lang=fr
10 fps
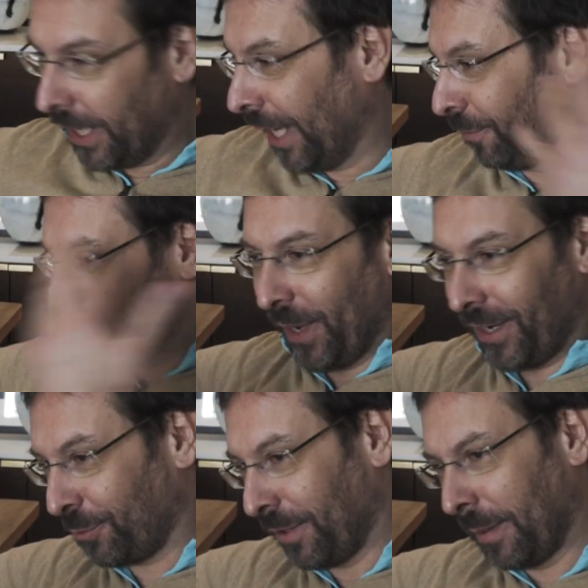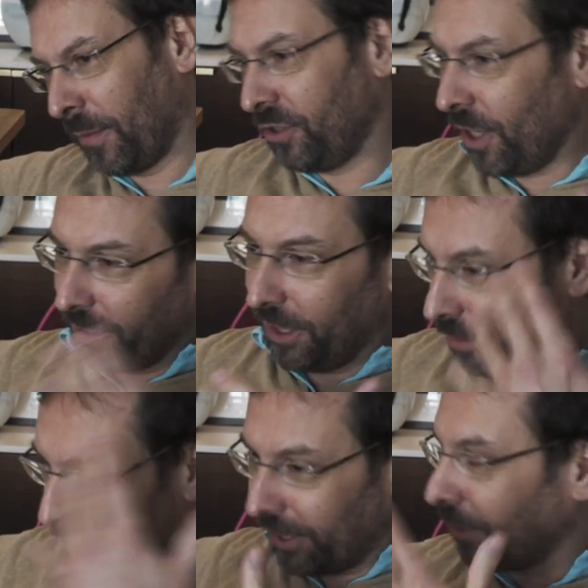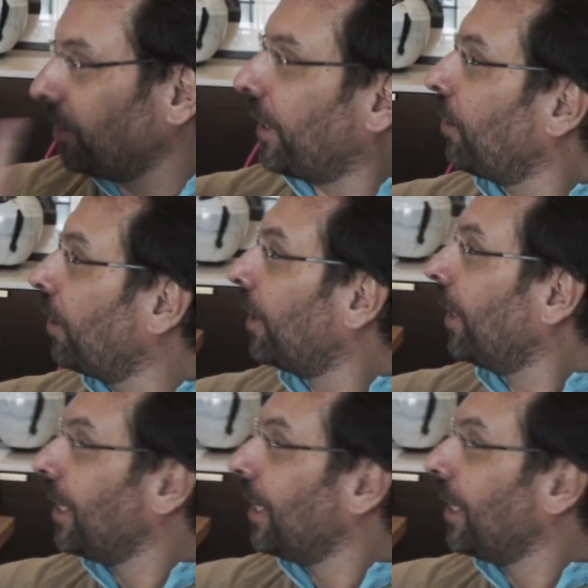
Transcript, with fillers: viennent, on se parle à soi-même en disant oh, t'es nul, t'es nul, t'es nul.